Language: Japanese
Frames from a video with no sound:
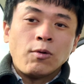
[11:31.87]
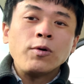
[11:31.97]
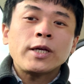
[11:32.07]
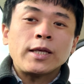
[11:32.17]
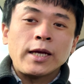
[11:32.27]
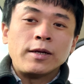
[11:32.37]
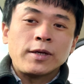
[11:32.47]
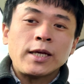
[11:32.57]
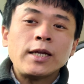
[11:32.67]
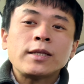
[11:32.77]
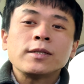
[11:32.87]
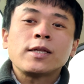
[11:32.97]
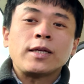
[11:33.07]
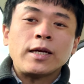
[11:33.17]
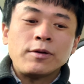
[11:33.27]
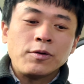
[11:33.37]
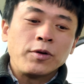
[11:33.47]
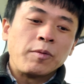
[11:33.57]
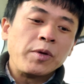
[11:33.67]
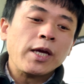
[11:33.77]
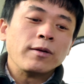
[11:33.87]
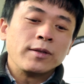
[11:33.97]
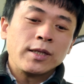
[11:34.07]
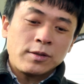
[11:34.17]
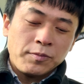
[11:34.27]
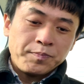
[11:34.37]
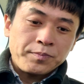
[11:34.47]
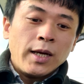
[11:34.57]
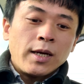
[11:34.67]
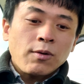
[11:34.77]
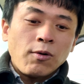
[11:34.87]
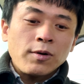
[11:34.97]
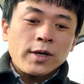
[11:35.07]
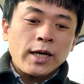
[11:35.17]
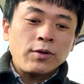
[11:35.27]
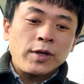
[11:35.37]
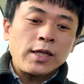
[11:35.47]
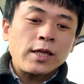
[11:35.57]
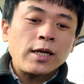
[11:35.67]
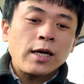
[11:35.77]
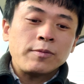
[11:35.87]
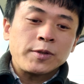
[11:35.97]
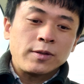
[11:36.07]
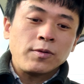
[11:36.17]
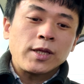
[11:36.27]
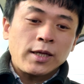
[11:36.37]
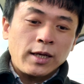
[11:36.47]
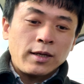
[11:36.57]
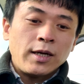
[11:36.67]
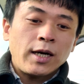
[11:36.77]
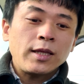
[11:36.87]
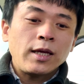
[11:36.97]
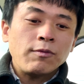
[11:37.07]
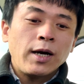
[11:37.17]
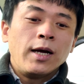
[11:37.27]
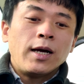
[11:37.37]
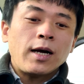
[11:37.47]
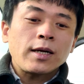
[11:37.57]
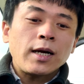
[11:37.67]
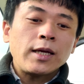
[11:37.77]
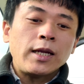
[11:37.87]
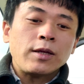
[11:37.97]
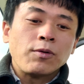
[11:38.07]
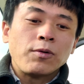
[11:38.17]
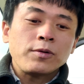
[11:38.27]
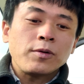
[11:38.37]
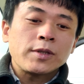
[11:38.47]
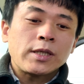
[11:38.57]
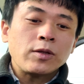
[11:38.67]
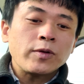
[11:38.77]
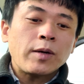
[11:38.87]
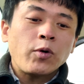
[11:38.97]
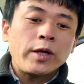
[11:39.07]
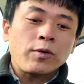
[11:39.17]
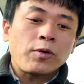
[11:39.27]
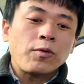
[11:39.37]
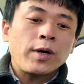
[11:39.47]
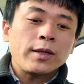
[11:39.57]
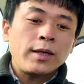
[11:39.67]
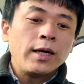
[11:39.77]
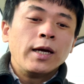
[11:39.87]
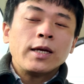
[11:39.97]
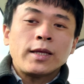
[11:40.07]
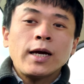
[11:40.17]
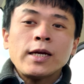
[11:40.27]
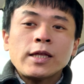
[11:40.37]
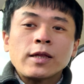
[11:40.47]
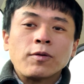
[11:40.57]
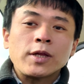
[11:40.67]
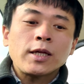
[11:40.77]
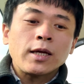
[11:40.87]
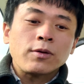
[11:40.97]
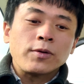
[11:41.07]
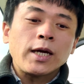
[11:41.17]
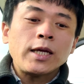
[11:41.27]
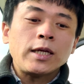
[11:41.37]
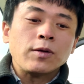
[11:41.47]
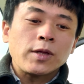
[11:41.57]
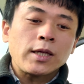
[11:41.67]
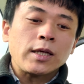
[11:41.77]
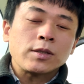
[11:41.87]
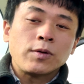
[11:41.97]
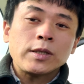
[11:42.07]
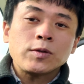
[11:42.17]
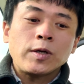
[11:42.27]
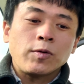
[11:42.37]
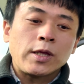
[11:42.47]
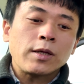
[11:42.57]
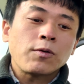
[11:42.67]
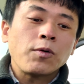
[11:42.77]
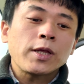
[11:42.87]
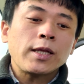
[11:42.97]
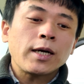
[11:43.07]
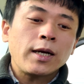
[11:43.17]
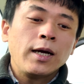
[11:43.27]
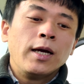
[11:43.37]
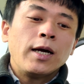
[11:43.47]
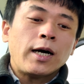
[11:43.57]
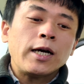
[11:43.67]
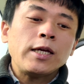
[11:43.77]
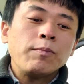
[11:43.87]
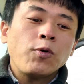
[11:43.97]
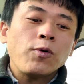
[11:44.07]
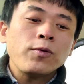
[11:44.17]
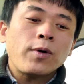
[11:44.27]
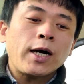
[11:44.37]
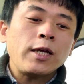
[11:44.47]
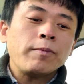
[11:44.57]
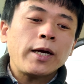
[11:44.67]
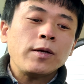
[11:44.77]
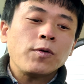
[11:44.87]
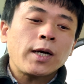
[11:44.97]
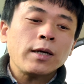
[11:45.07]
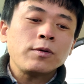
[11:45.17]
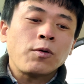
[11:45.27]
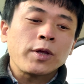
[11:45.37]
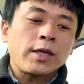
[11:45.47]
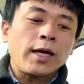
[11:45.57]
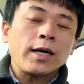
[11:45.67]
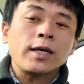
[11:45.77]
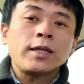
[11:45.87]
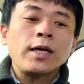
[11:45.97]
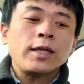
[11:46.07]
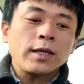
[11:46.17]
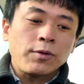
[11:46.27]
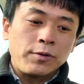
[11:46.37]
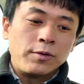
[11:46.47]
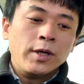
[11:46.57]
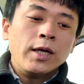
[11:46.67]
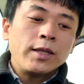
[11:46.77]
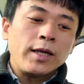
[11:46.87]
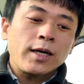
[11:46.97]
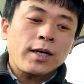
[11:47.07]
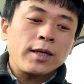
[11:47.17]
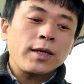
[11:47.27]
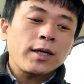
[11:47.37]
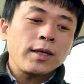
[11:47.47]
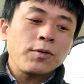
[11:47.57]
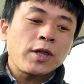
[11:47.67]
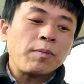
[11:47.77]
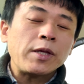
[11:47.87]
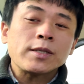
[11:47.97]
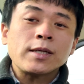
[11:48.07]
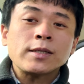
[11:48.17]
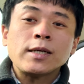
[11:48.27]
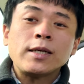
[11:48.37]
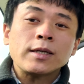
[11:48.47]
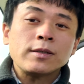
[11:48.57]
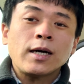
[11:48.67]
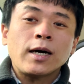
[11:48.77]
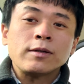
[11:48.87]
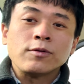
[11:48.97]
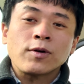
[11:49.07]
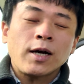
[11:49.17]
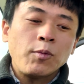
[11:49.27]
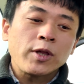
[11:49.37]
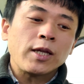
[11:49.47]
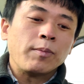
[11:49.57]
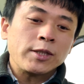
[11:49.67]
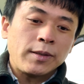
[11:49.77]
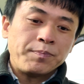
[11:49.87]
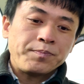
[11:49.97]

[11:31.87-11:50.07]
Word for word: 起きている起立しているように見えるんですよ今回の聖アルプスの事件犯人は赤桐徹と月ダモへの共犯で第1の事件と第2の事件それぞれを実行しながら相棒のアリバイを確保してあげていたというなかなかの緻密な戦略があるのかもしれません